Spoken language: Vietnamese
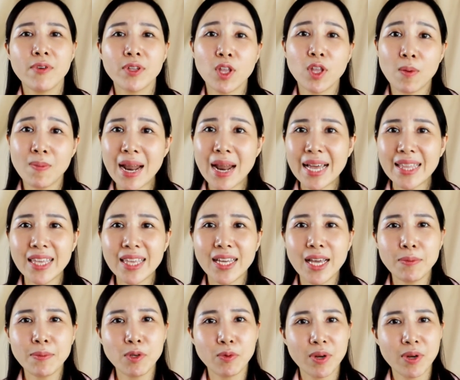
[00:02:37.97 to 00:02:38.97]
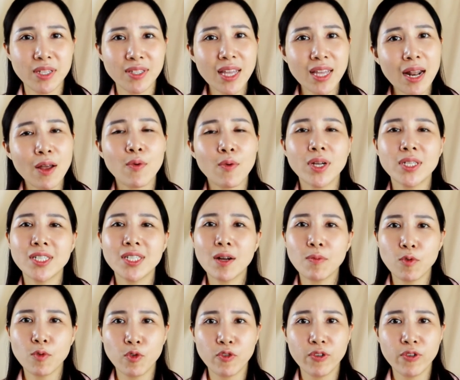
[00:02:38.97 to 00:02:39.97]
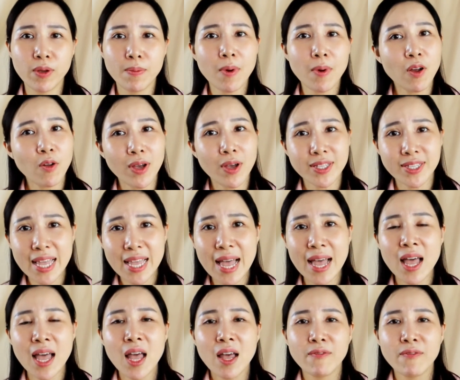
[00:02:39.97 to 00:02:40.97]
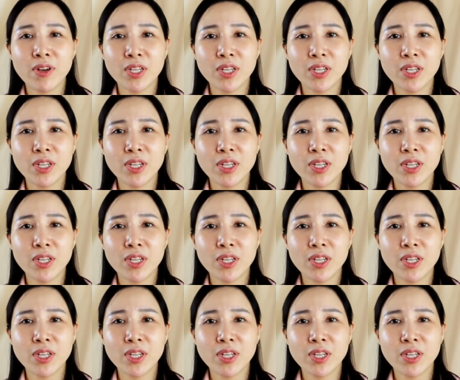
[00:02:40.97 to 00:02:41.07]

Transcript: Và tóm lại thì kem chống nắng rất là quan trọng đối với mọi loại da